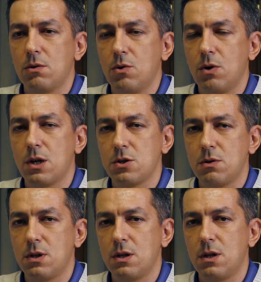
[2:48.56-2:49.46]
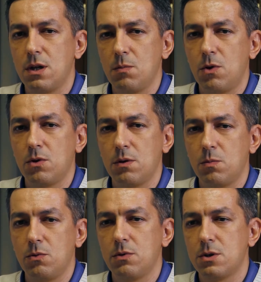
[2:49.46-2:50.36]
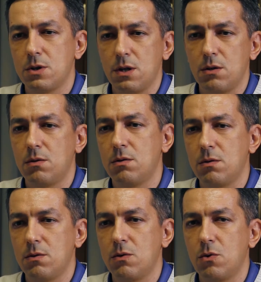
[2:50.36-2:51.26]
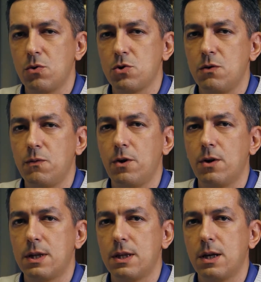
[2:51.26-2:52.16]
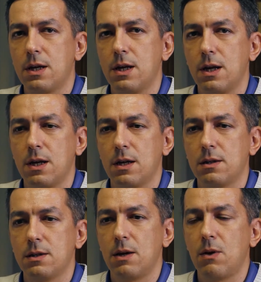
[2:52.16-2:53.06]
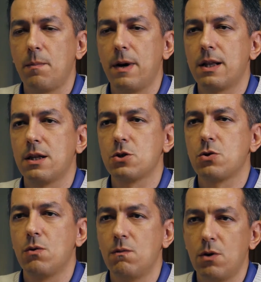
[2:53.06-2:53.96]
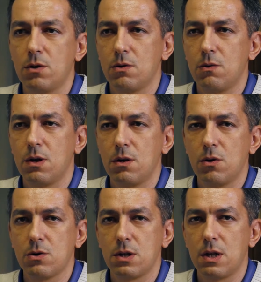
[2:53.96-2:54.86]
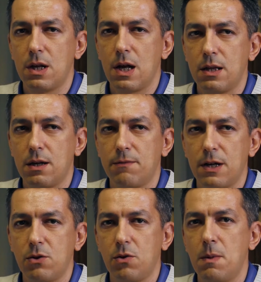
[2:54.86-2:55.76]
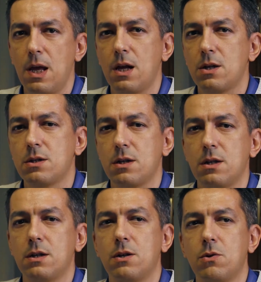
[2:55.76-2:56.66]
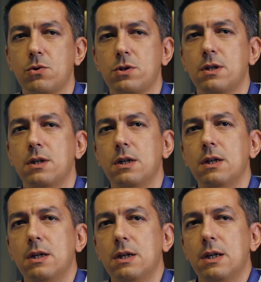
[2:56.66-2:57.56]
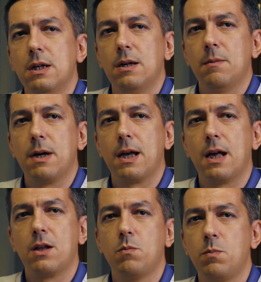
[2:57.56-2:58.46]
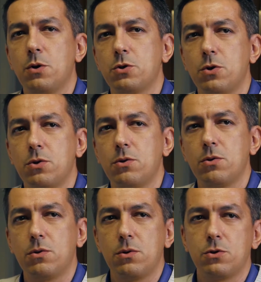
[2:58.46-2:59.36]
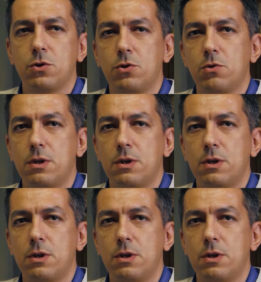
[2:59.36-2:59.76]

l'occasione del terremoto, appunto essendo così forte, che da una parte ha sconvolto qualcosa, dall'altra ha fatto emergere delle cose magari un po' sotto, sotto